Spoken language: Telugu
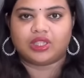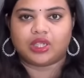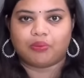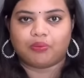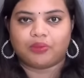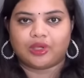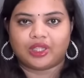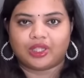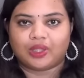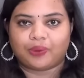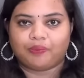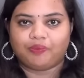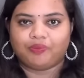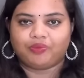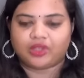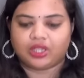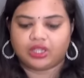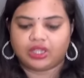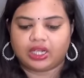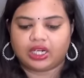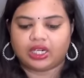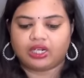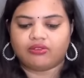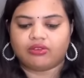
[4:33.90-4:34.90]
విషయం మాత్రం
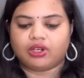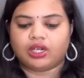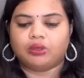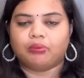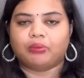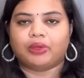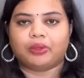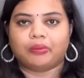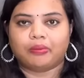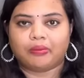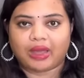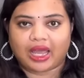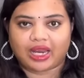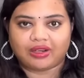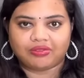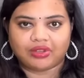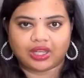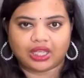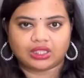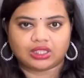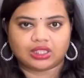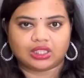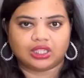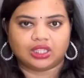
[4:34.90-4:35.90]
ఎందుకంటే ఇవన్నీ మనం
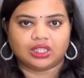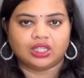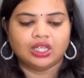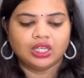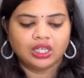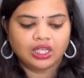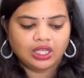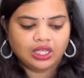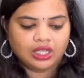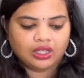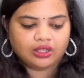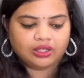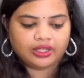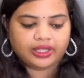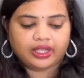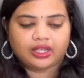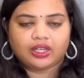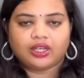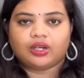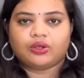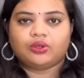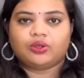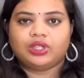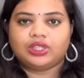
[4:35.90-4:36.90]
మ్యానుఫ్యాక్చరింగ్
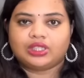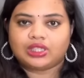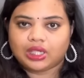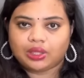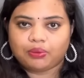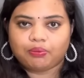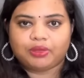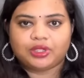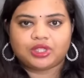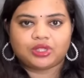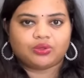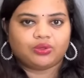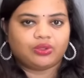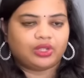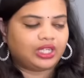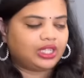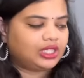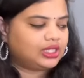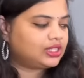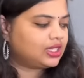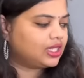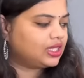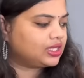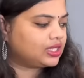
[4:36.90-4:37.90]
దగ్గరుండి చేయించుకున్న
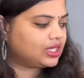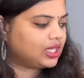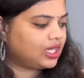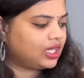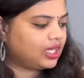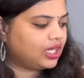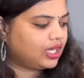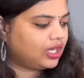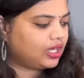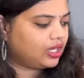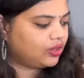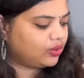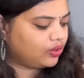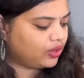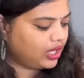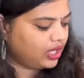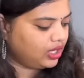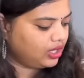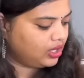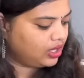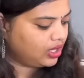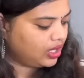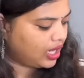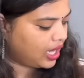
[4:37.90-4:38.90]
డిజైన్స్ అండి అన్నీ కూడా
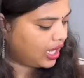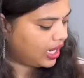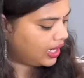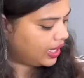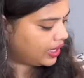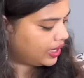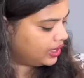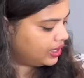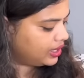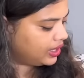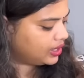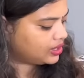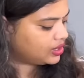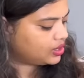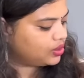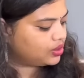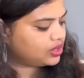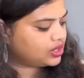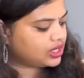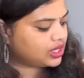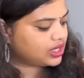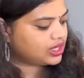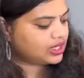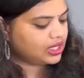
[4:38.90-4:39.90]
అలాగే నెక్స్ట్
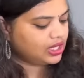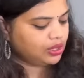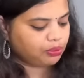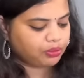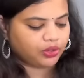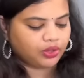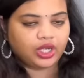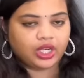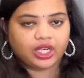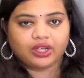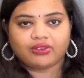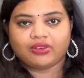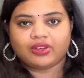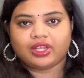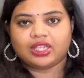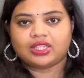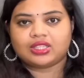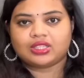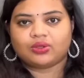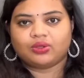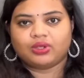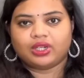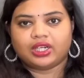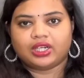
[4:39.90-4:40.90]
వచ్చేసి ఇప్పుడు నేను
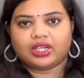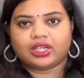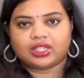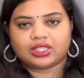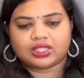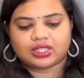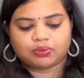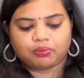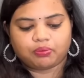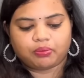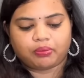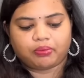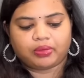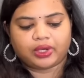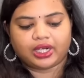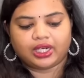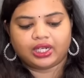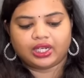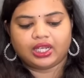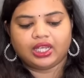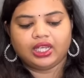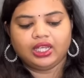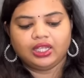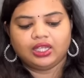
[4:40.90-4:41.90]
వేసుకున్న డ్రెస్
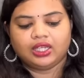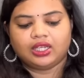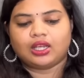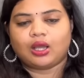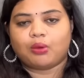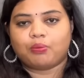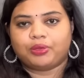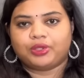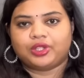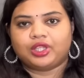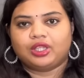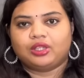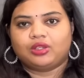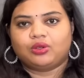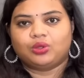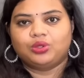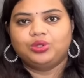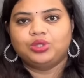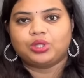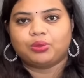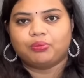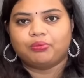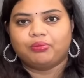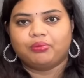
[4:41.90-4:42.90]
ప్రింటే కాకపోతే ఇది
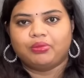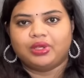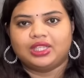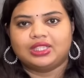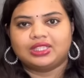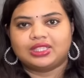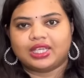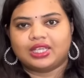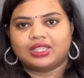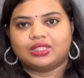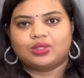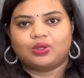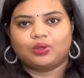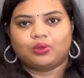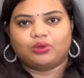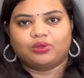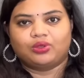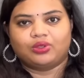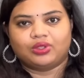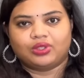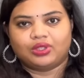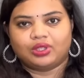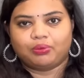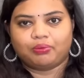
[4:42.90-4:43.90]
కొంచెం బిగ్ సైజ్లో
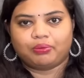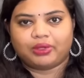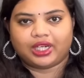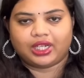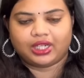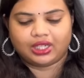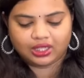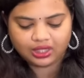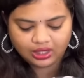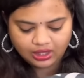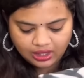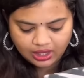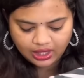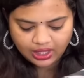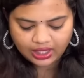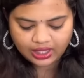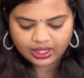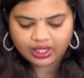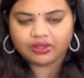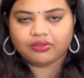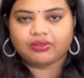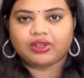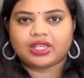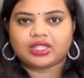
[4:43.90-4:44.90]
ఉంటుంది ప్రింట్
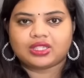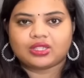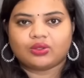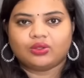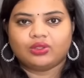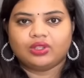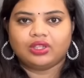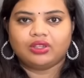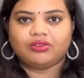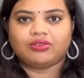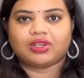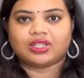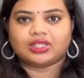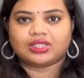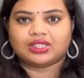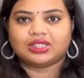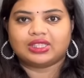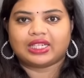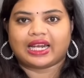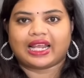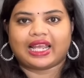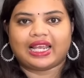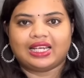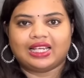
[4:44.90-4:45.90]
నేను వేసుకుంది ఫస్ట్
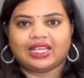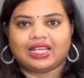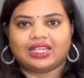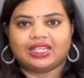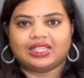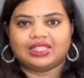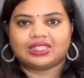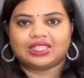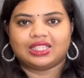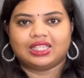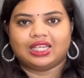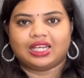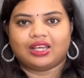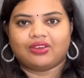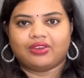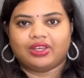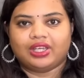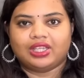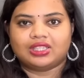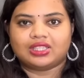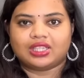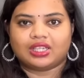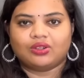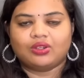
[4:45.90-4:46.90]
ట్రయల్కి అనేసి ఇలా
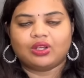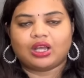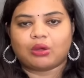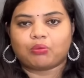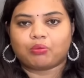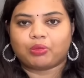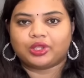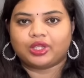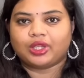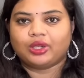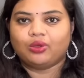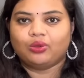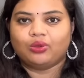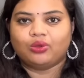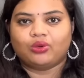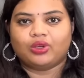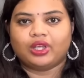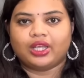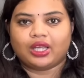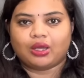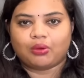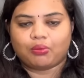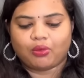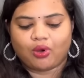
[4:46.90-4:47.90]
వేయించాను కాకపోతే లుక్
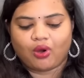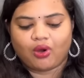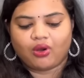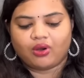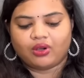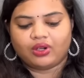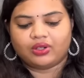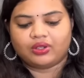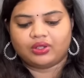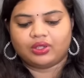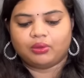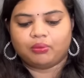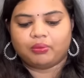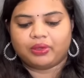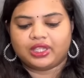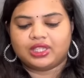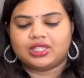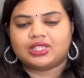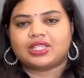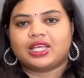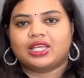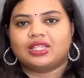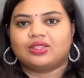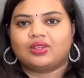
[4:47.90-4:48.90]
ఇంకా బాగుంటుంది
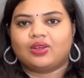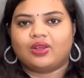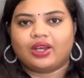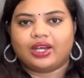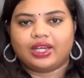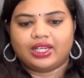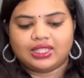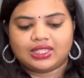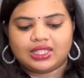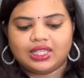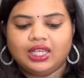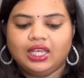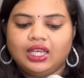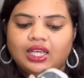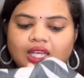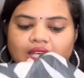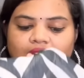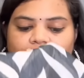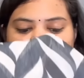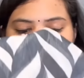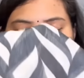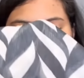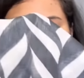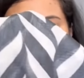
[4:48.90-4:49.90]
పెద్ద సైజులో అనేసి
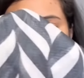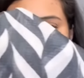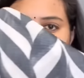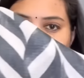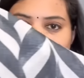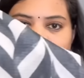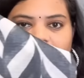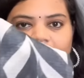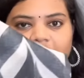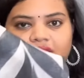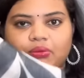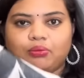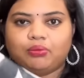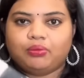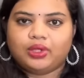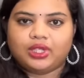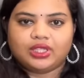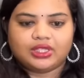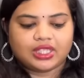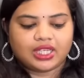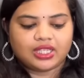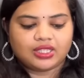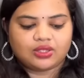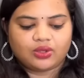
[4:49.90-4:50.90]
నేను తర్వాత
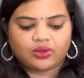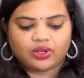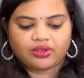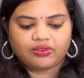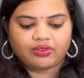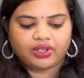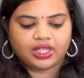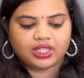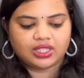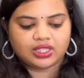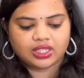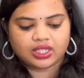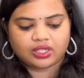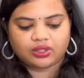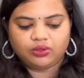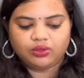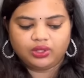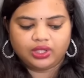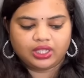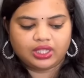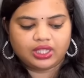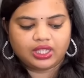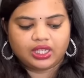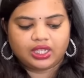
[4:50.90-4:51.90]
బిగ్ సైజ్లోనే వేయించాను
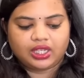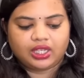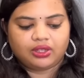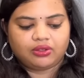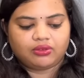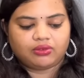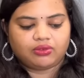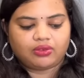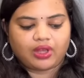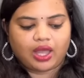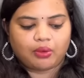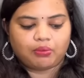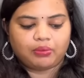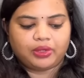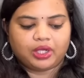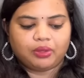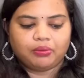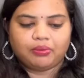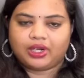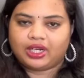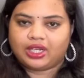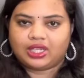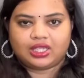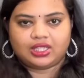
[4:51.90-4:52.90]
ఇదే
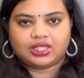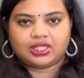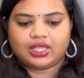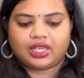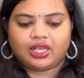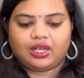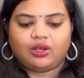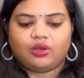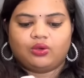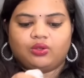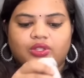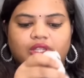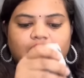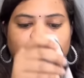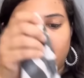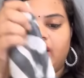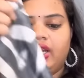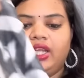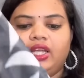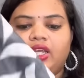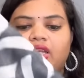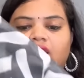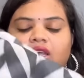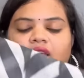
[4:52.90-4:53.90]
ఫ్యాబ్రిక్ మనకి సేల్లో
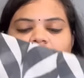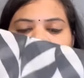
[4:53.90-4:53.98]
ఉందండి